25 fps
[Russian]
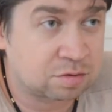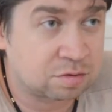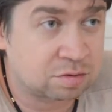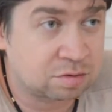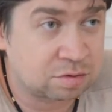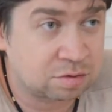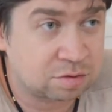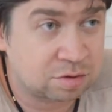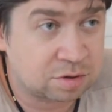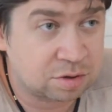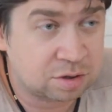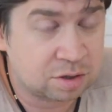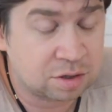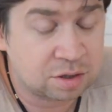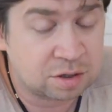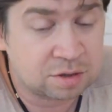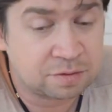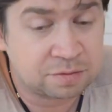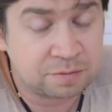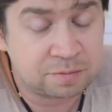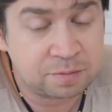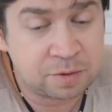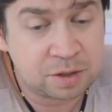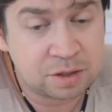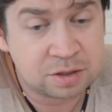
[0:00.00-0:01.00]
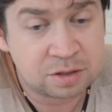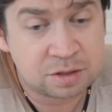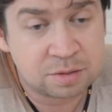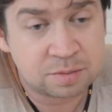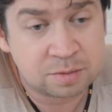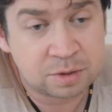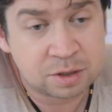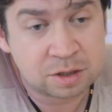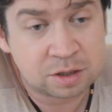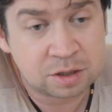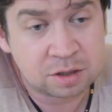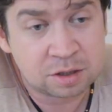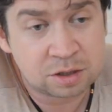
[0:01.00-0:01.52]
То есть это, в
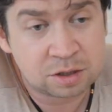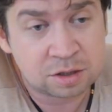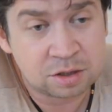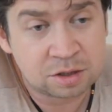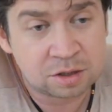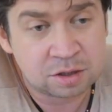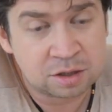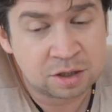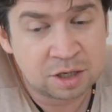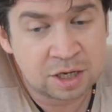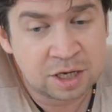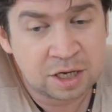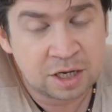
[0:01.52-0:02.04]
принципе, конечно,